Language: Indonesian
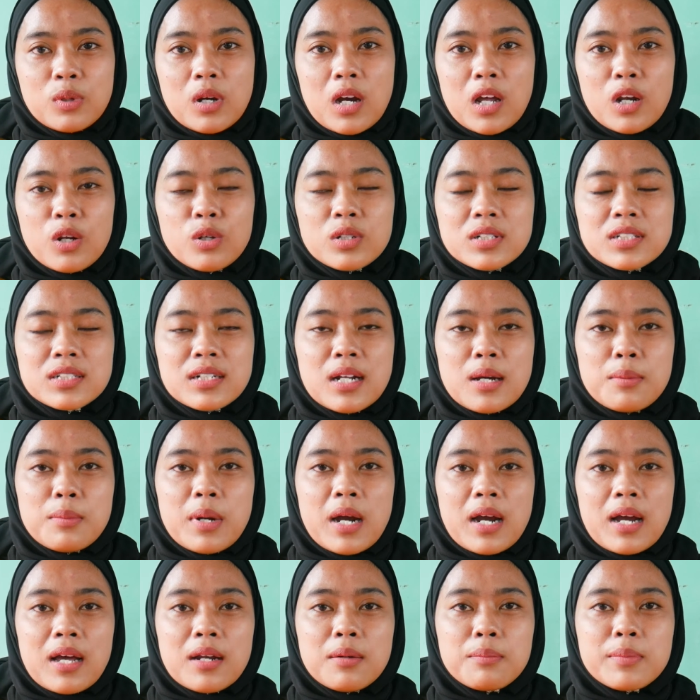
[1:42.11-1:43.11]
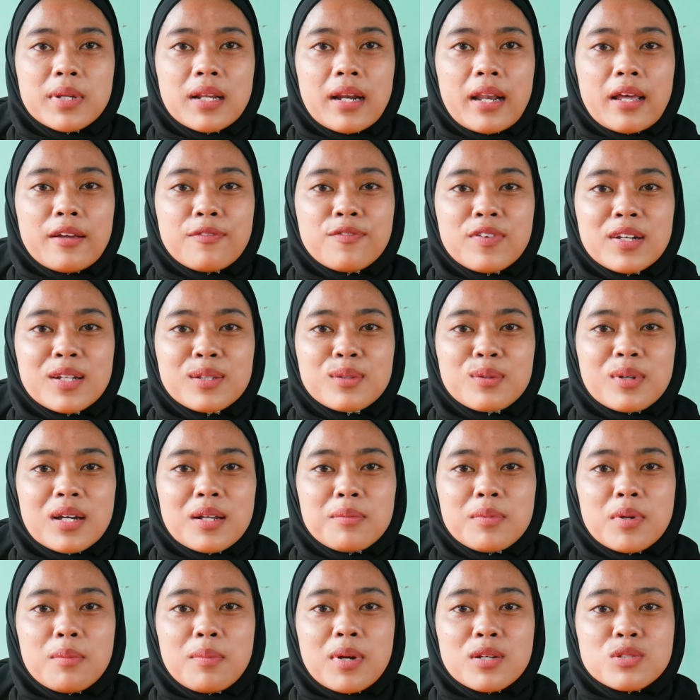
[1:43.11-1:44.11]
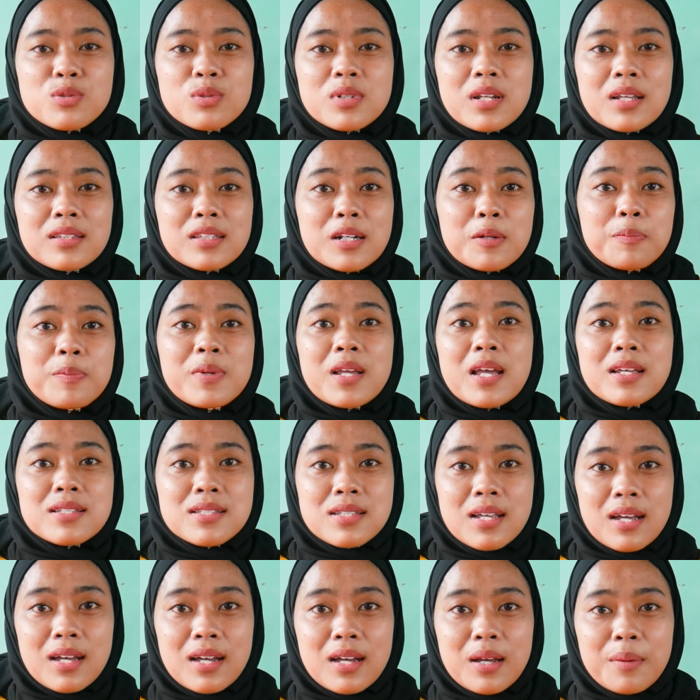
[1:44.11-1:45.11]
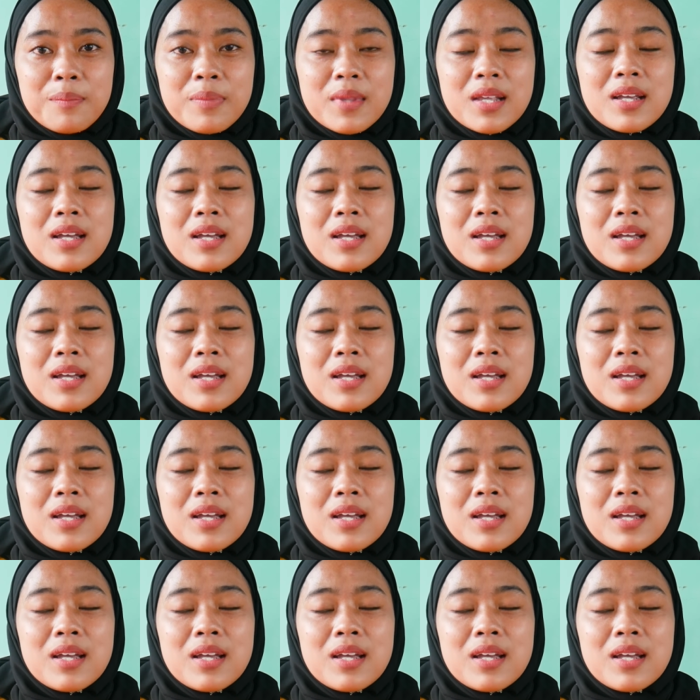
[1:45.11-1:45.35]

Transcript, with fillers: Kalau dinamakan mie level itu kan memang sudah terbiasa.